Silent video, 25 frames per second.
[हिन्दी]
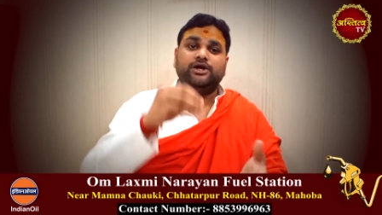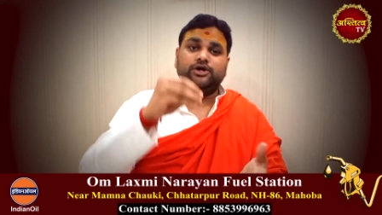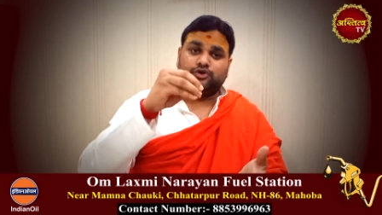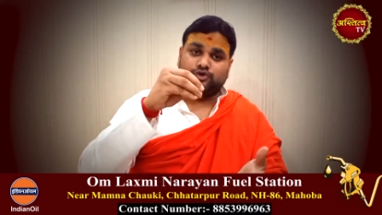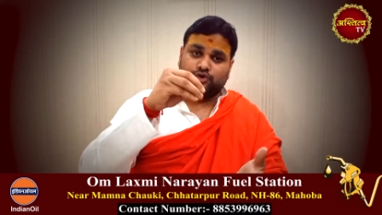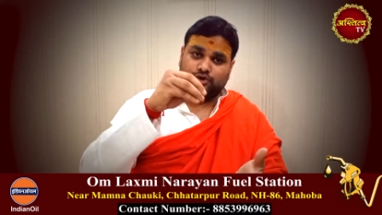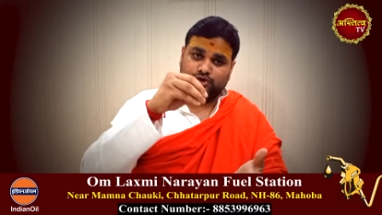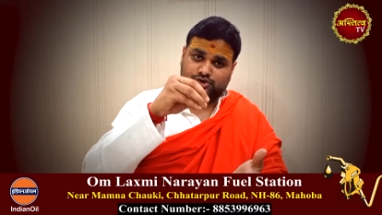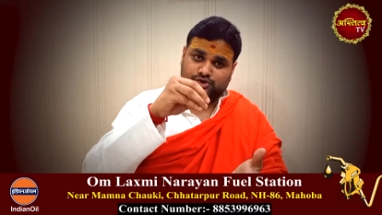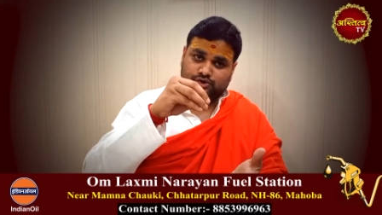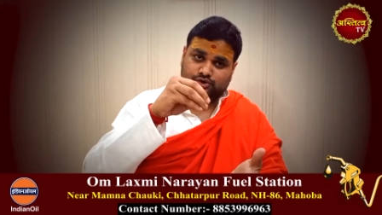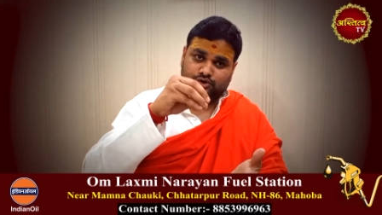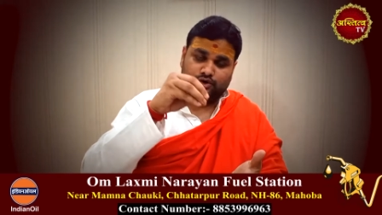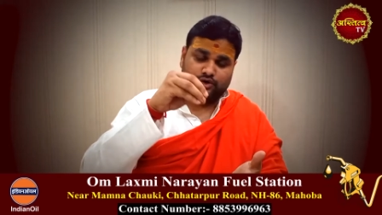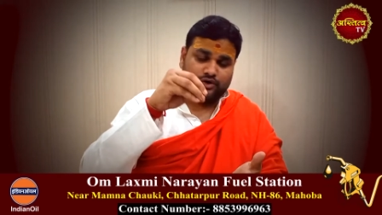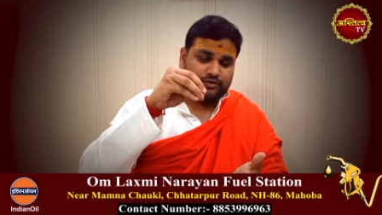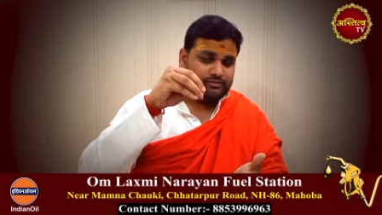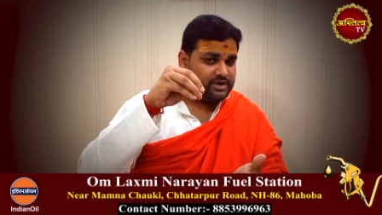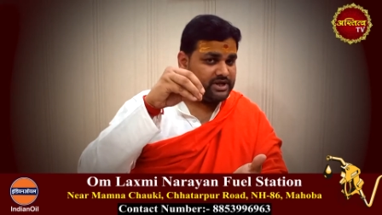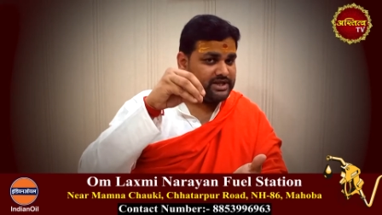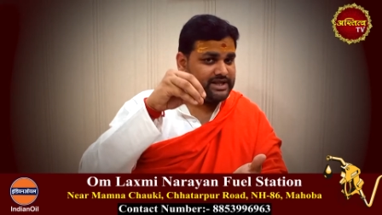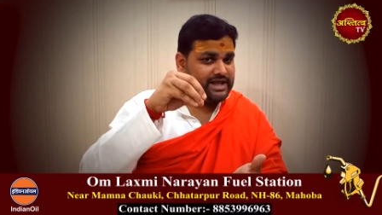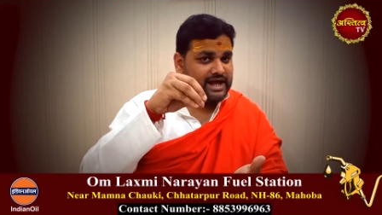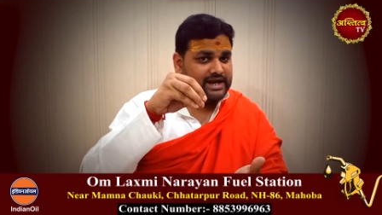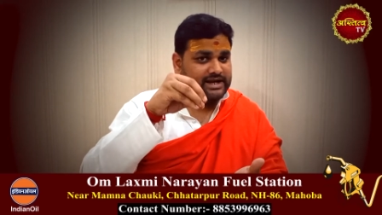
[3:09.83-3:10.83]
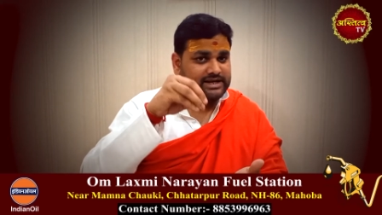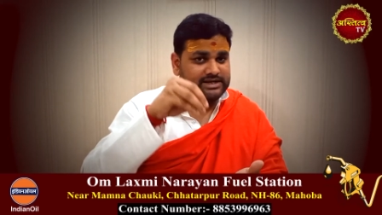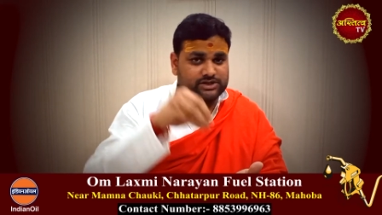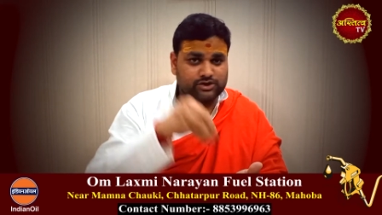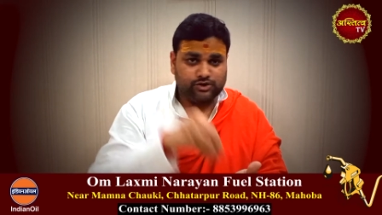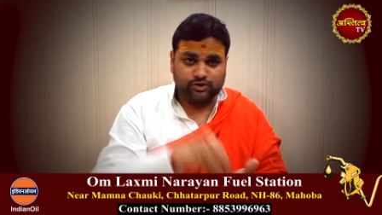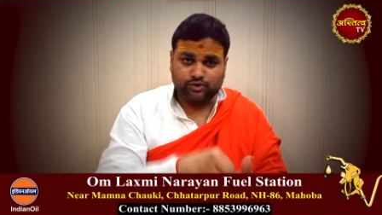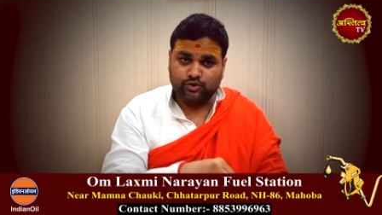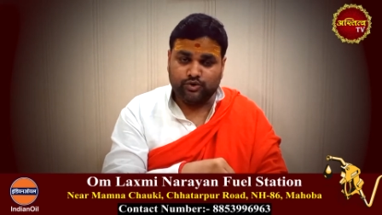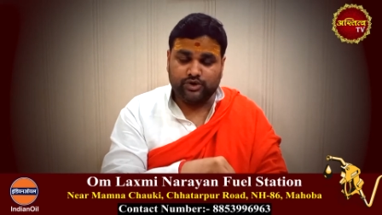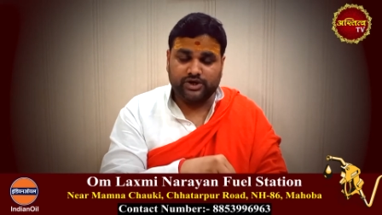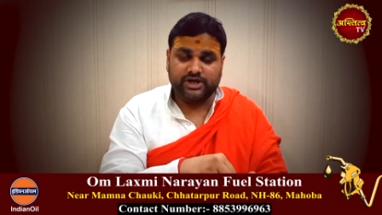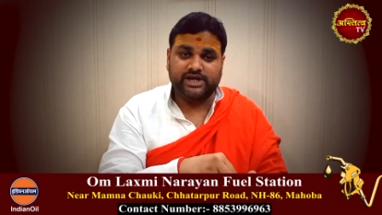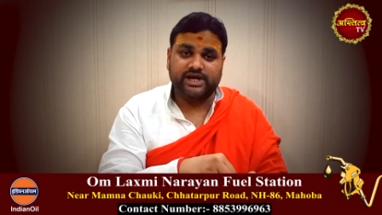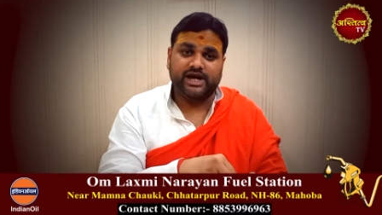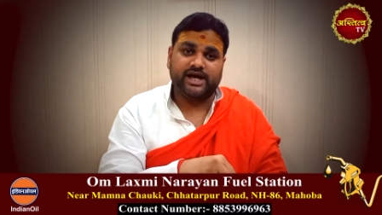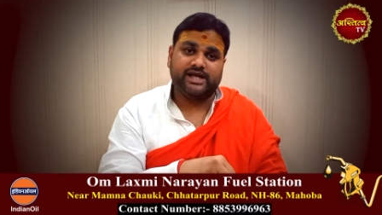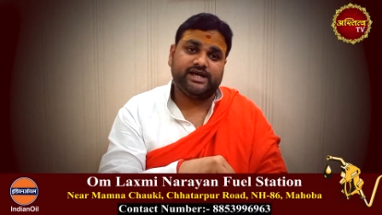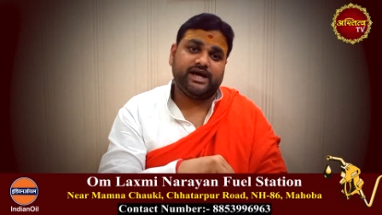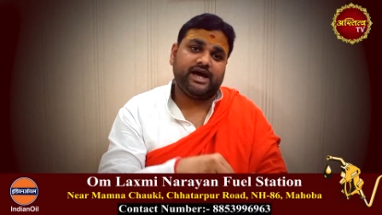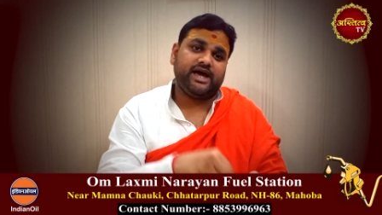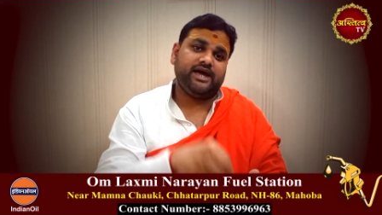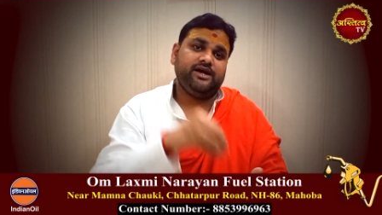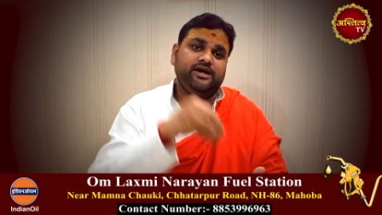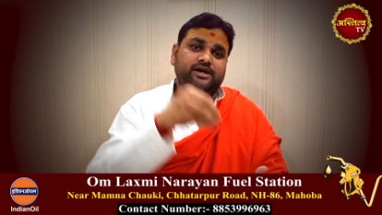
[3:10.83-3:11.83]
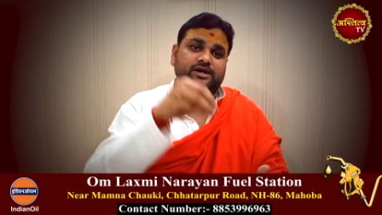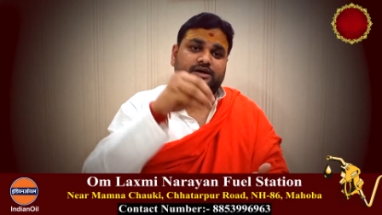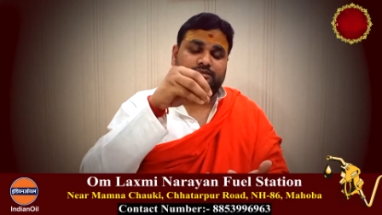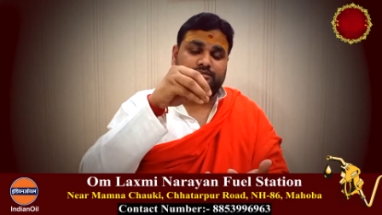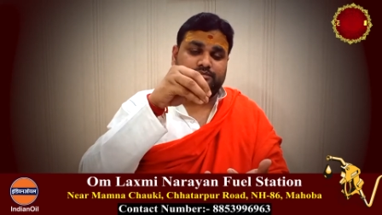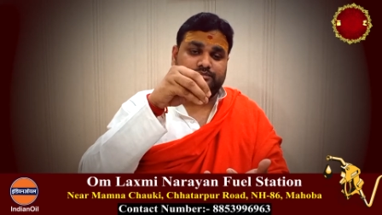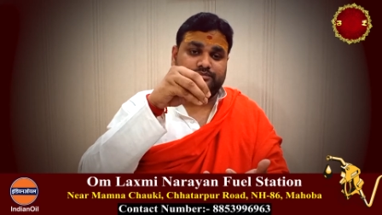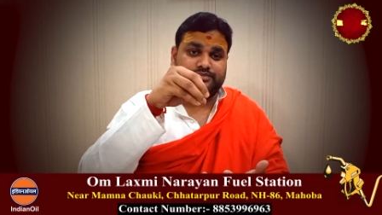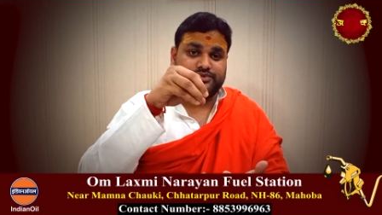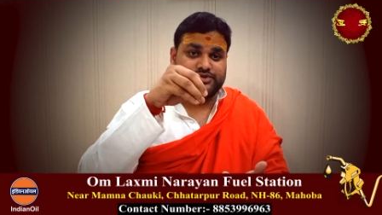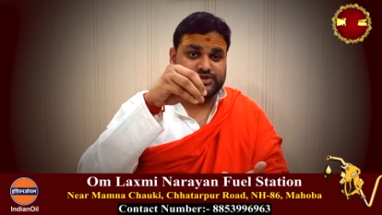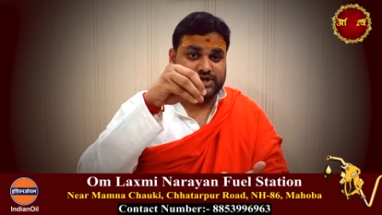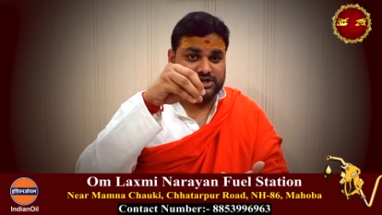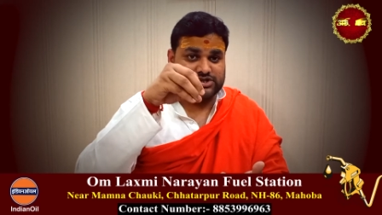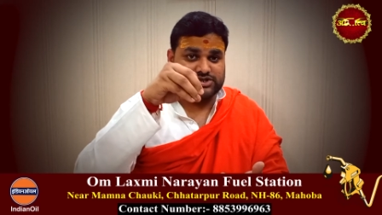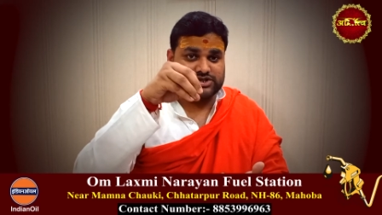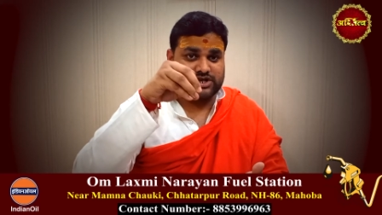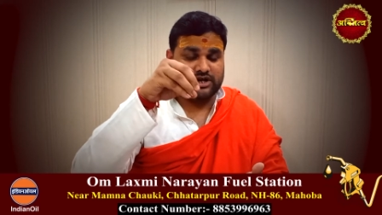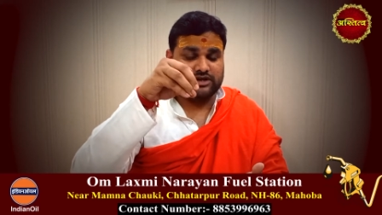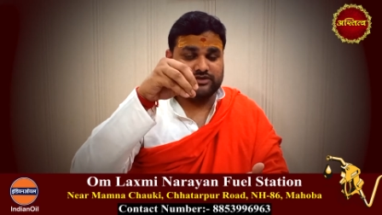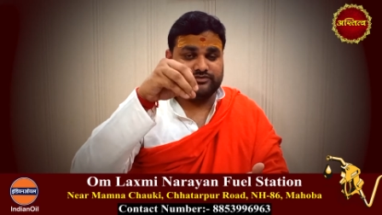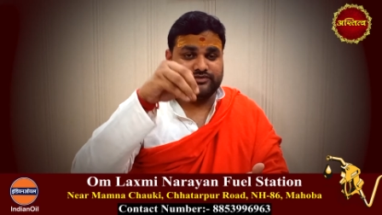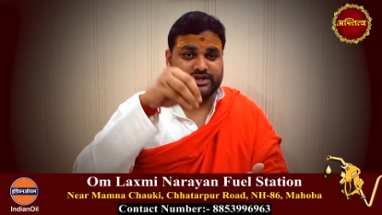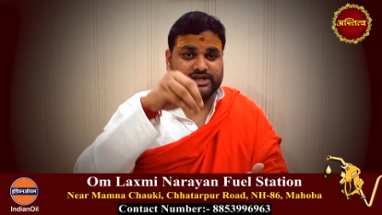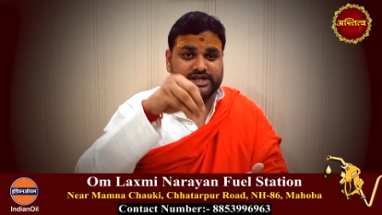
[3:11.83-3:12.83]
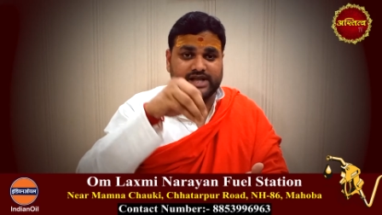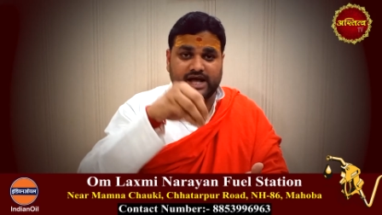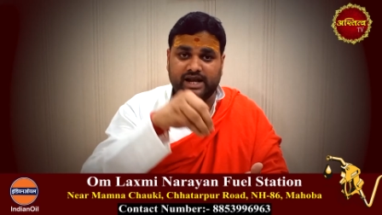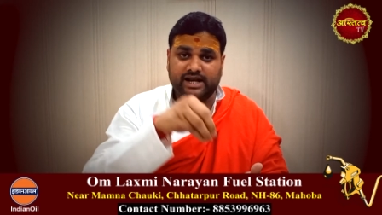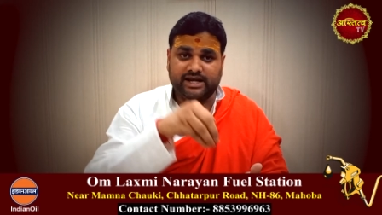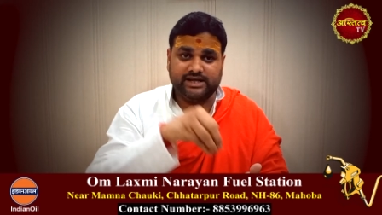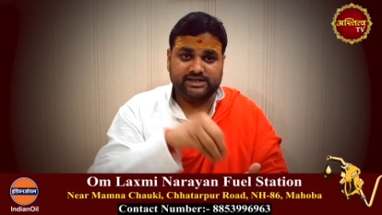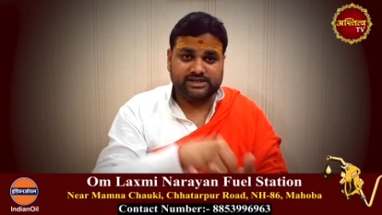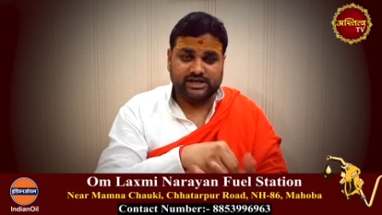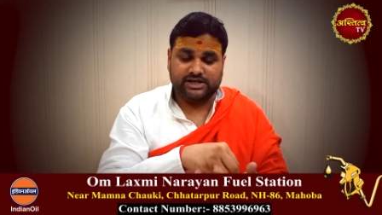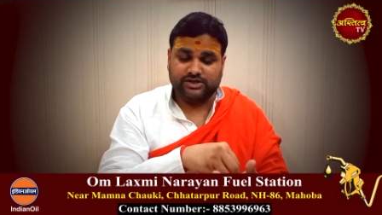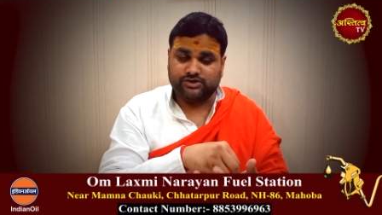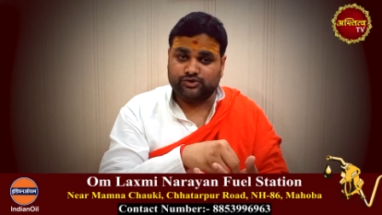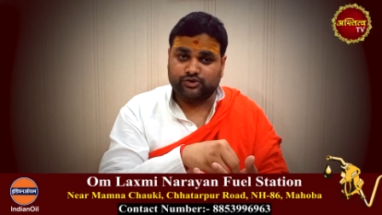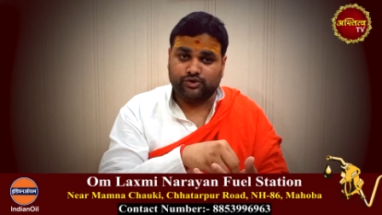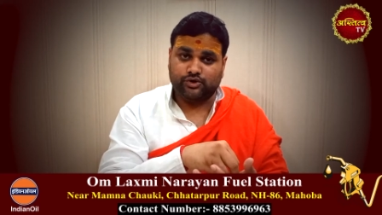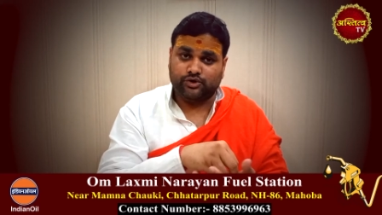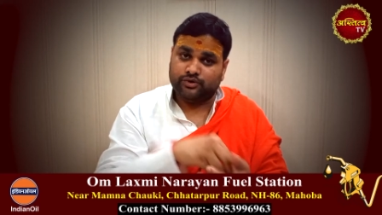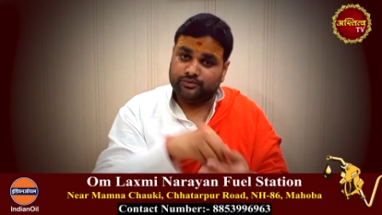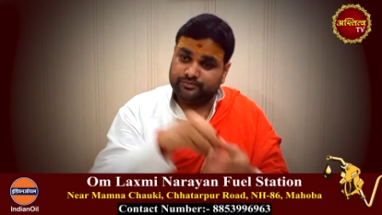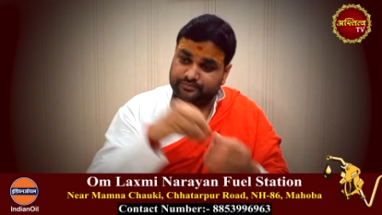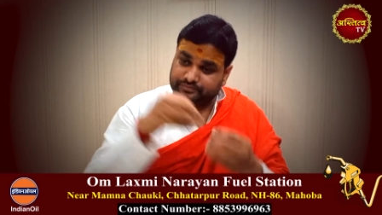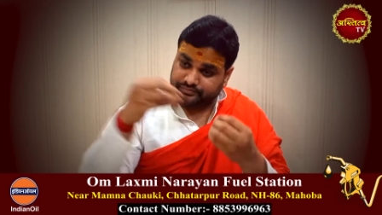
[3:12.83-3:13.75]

तो इसको विद्यालय से दूर किया जाए संस्कृत विद्यालय से इसको